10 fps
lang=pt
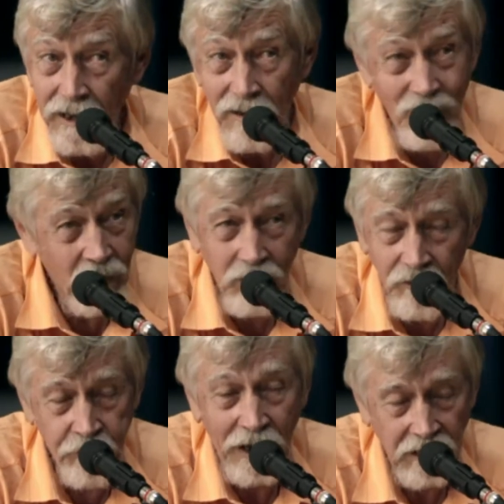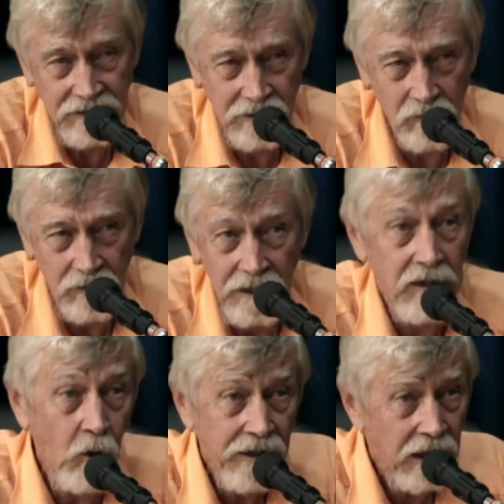É muito fácil.
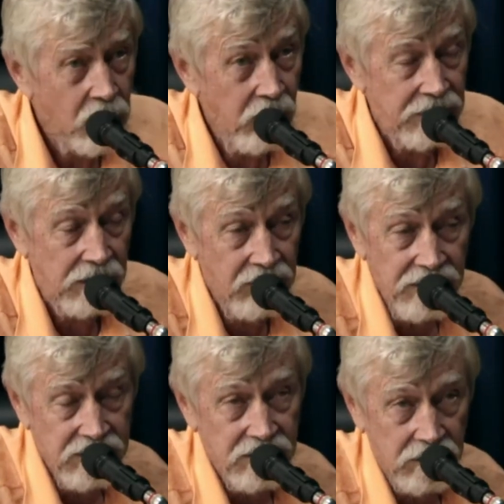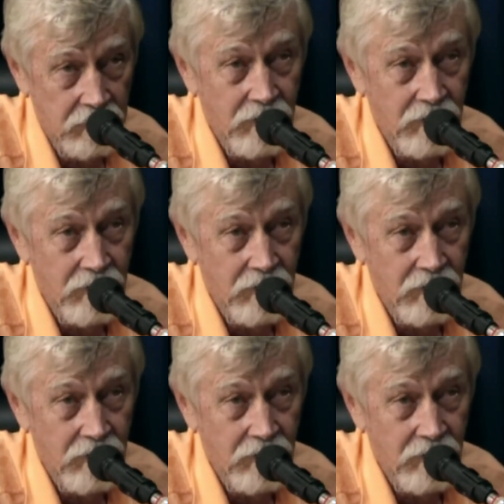E outra coisa, nesses. Ah,